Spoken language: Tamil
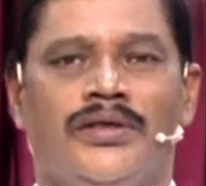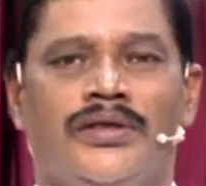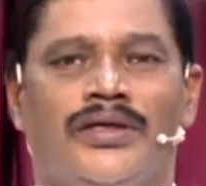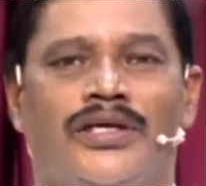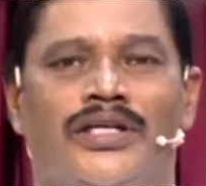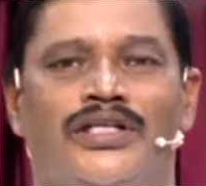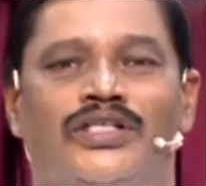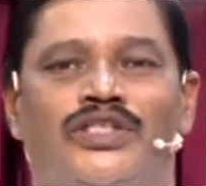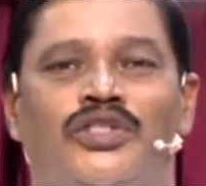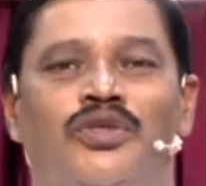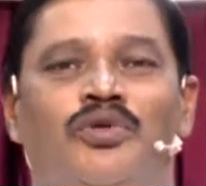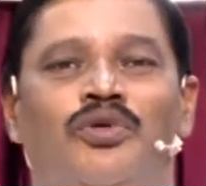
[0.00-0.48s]

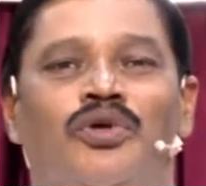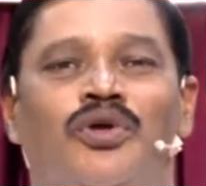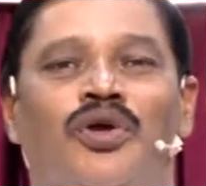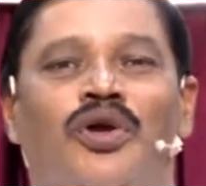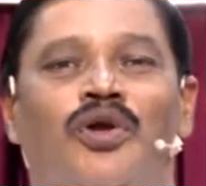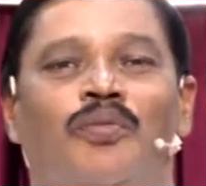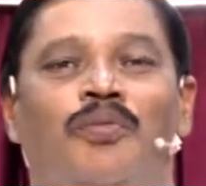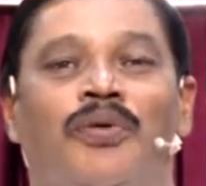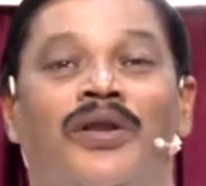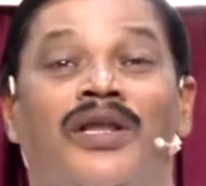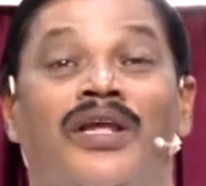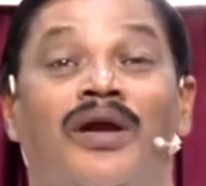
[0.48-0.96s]

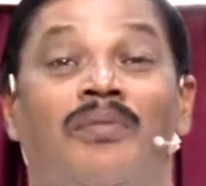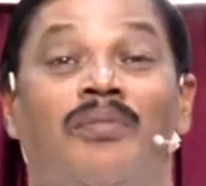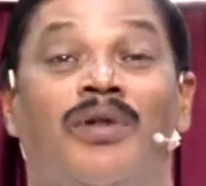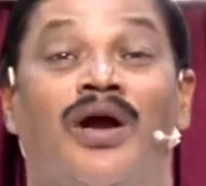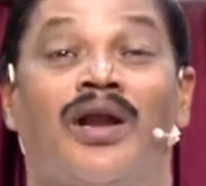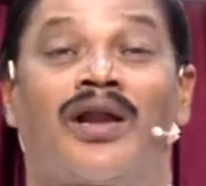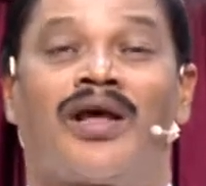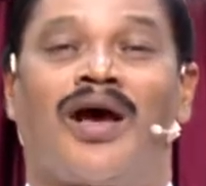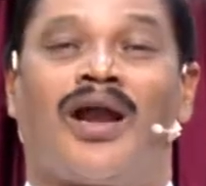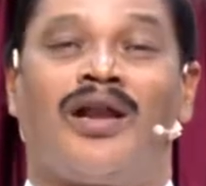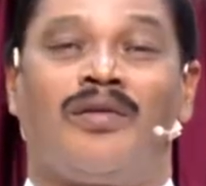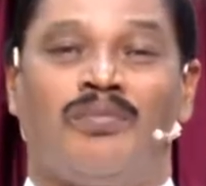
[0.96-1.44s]
கிறிஸ்துவுக்குள்
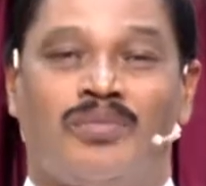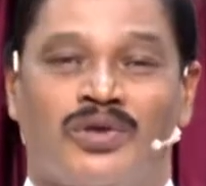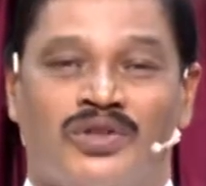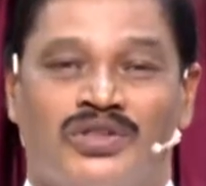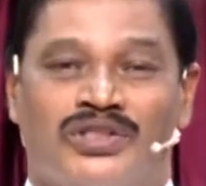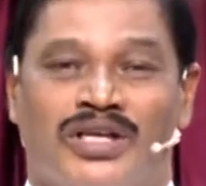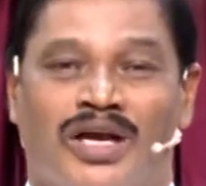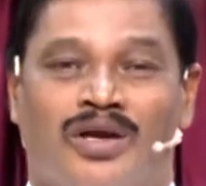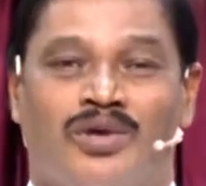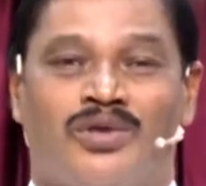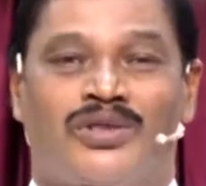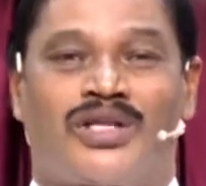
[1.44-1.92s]
பிரியமான அன்பு
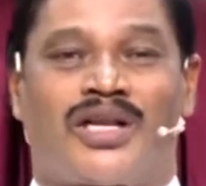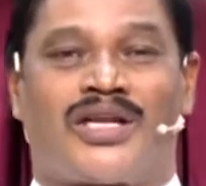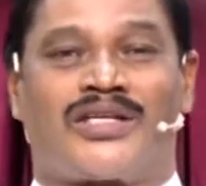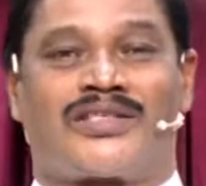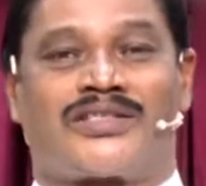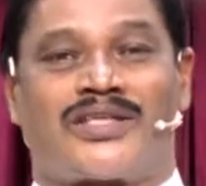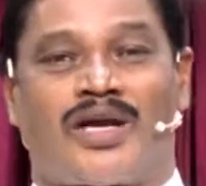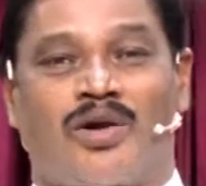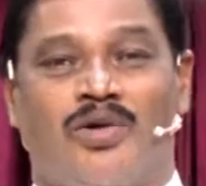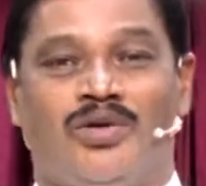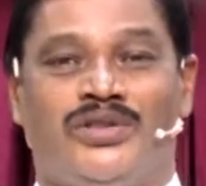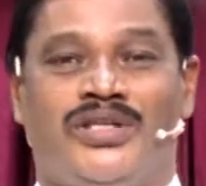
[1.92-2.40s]
சகோதர
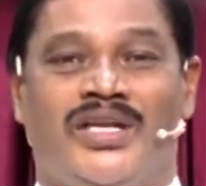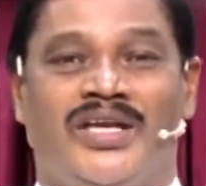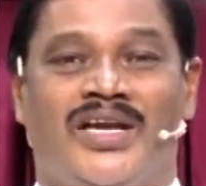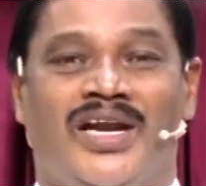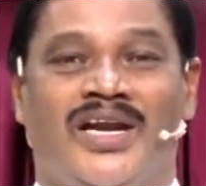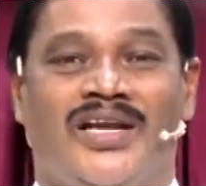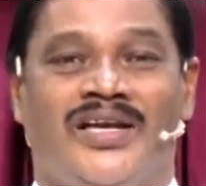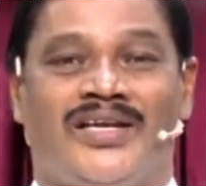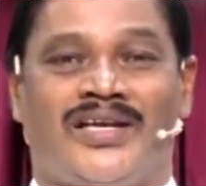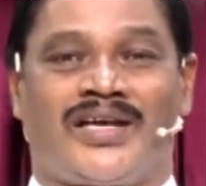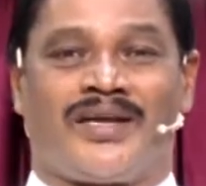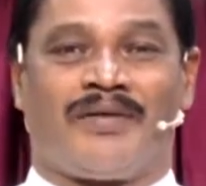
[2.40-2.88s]

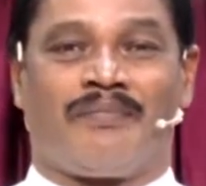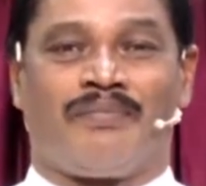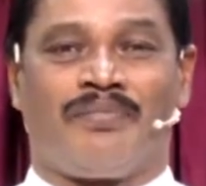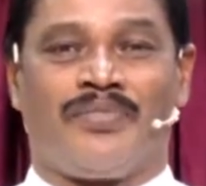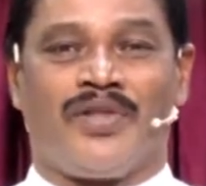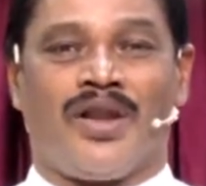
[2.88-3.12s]
சகோதரிகளுக்கு